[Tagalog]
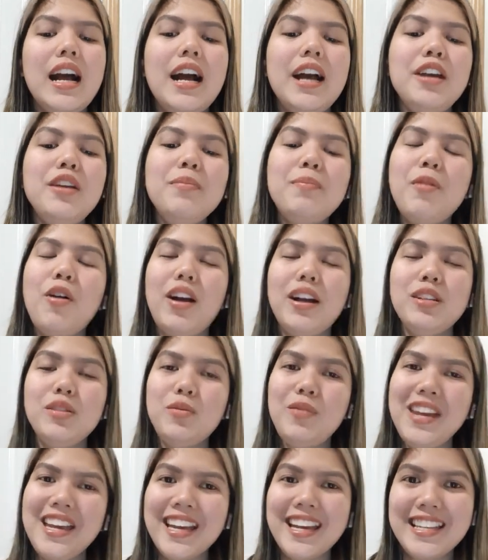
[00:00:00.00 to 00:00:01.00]
Ngayon po, as
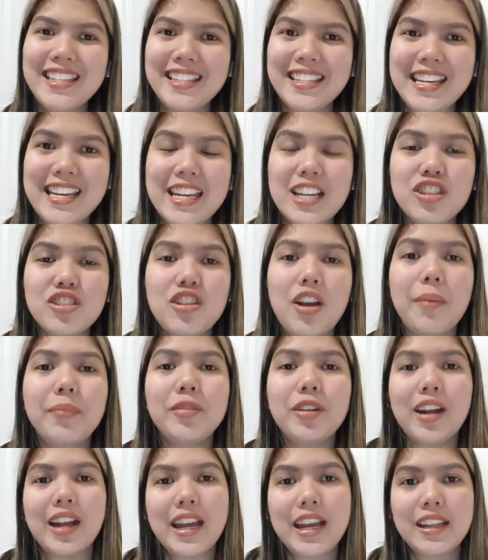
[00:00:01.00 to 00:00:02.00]
we can see in
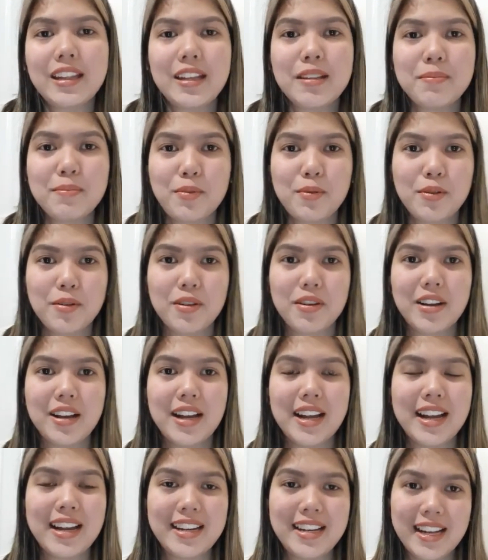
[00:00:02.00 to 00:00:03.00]
chapter 18 po,
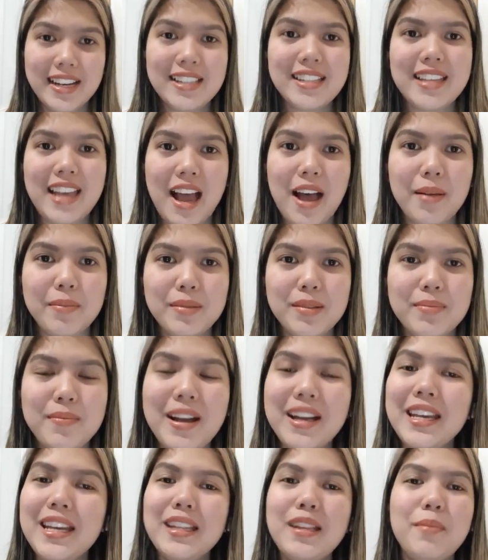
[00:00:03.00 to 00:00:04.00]
ng Psalms,
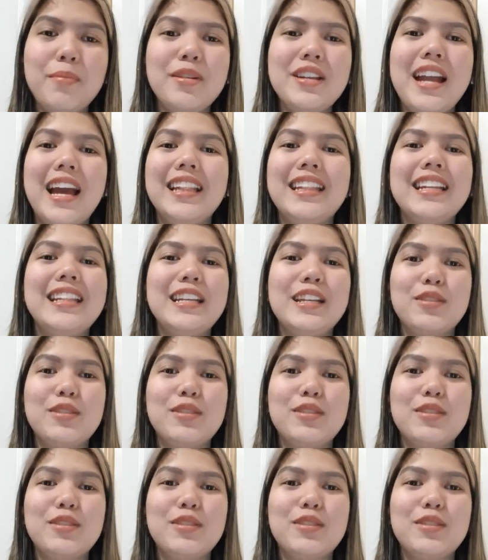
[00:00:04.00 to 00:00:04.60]
makikita po natin